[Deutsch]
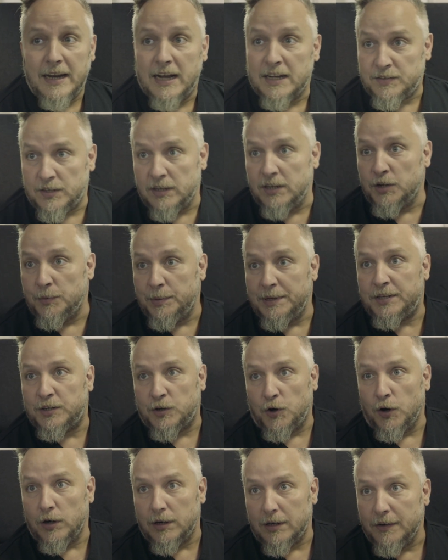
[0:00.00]
In erster Linie bin ich
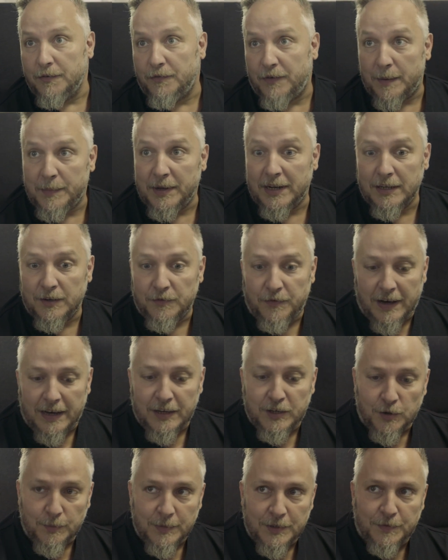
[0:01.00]
Koch,
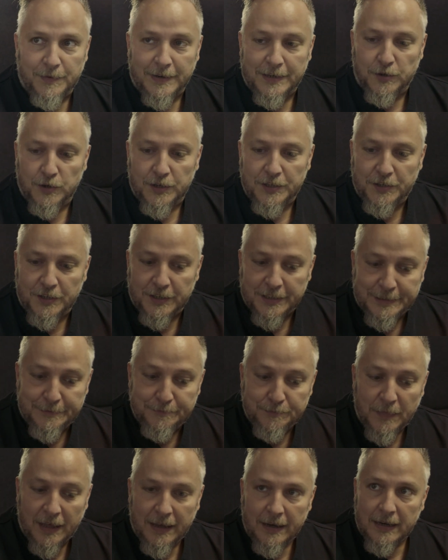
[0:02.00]
Familienvater mit zwei Töchtern,
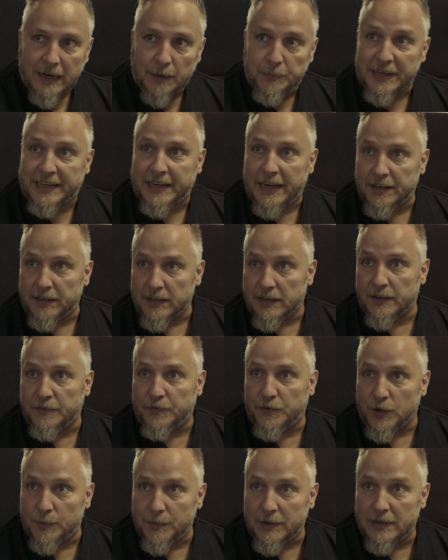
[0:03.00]
habe eine
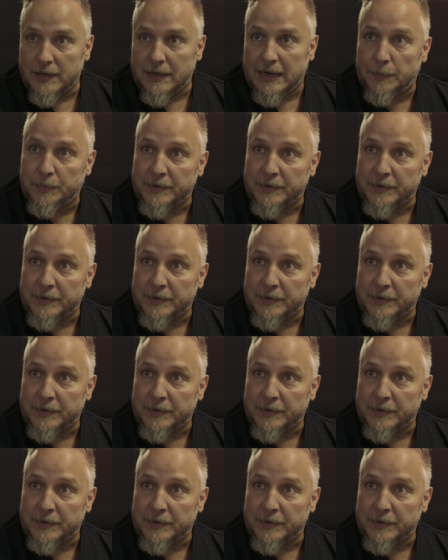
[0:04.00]
Cateringfirma,